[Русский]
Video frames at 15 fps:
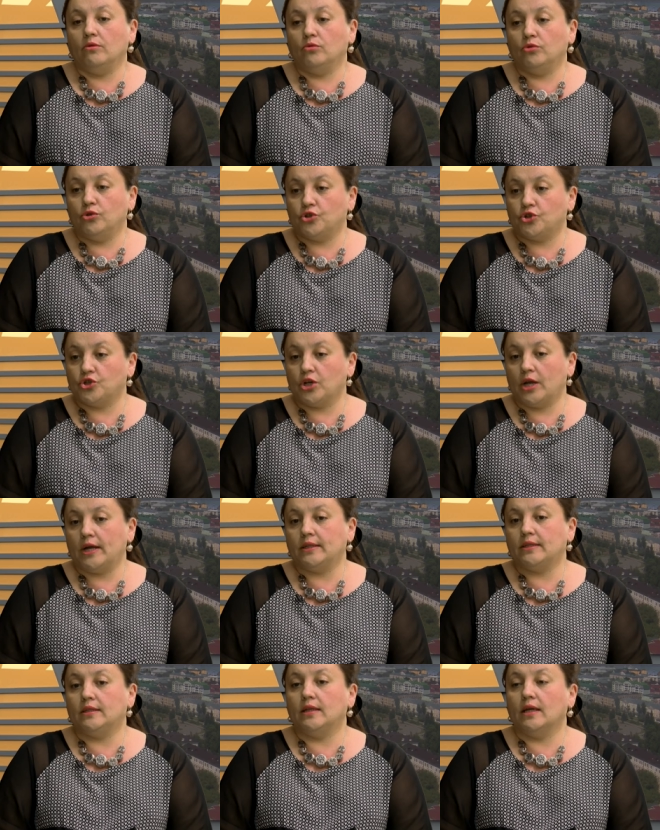
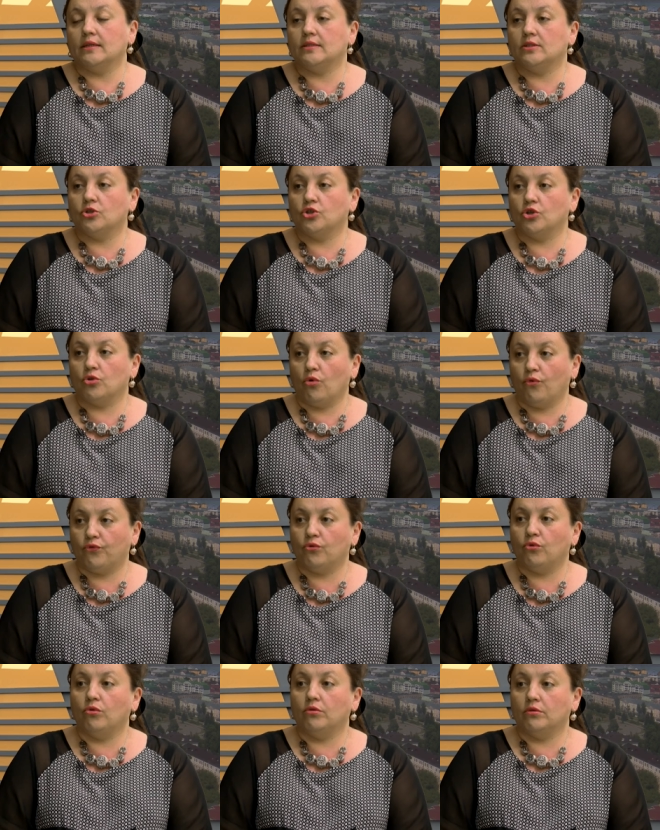уезжает на
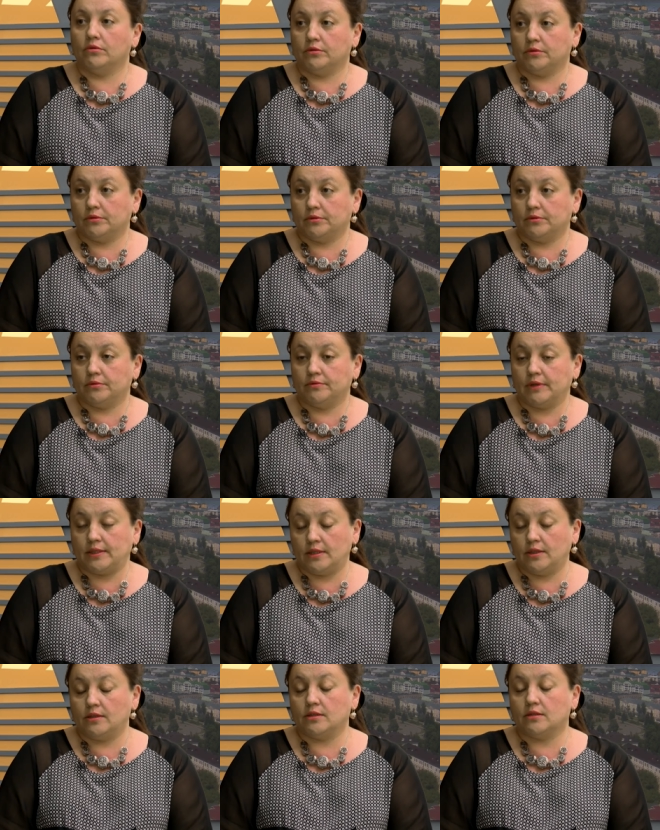стажировку э, в
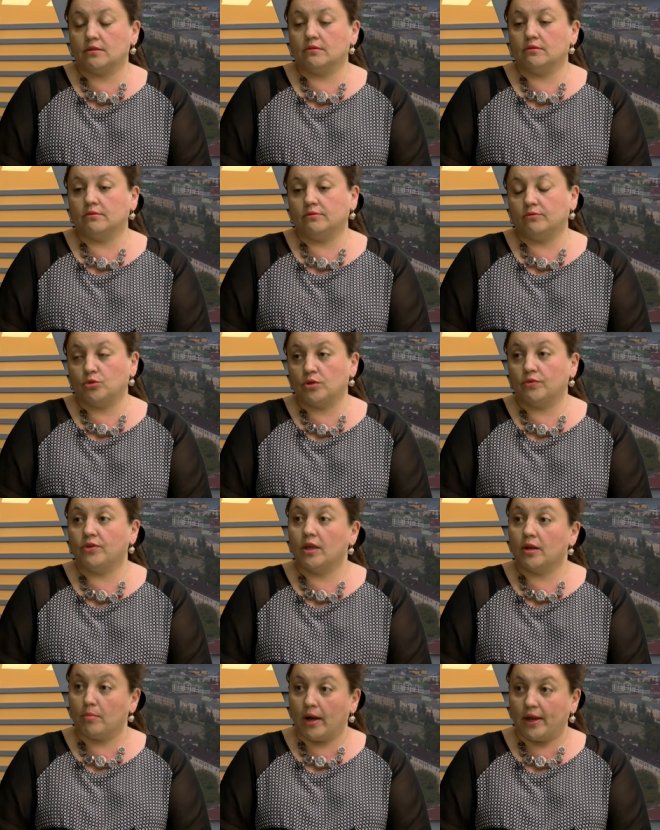один из вузов
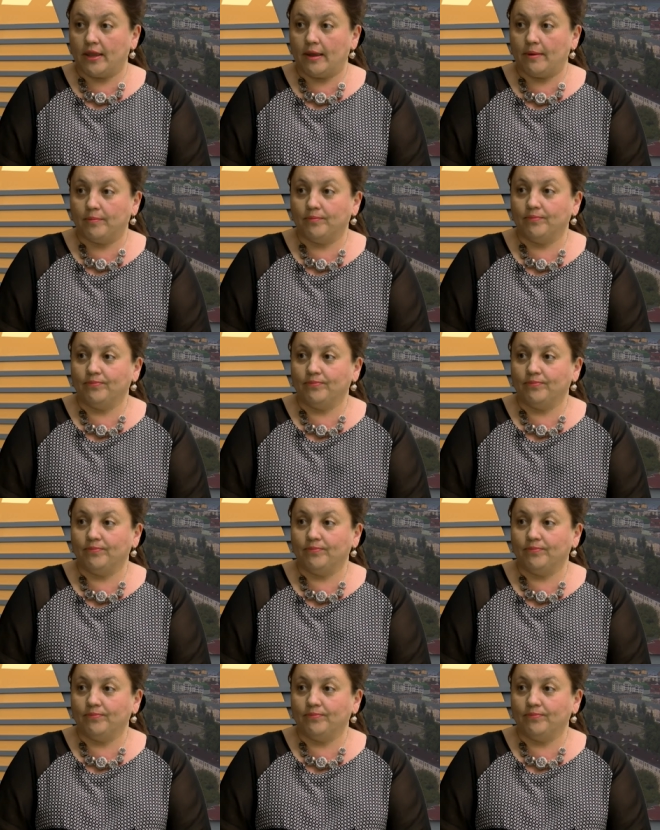Германии.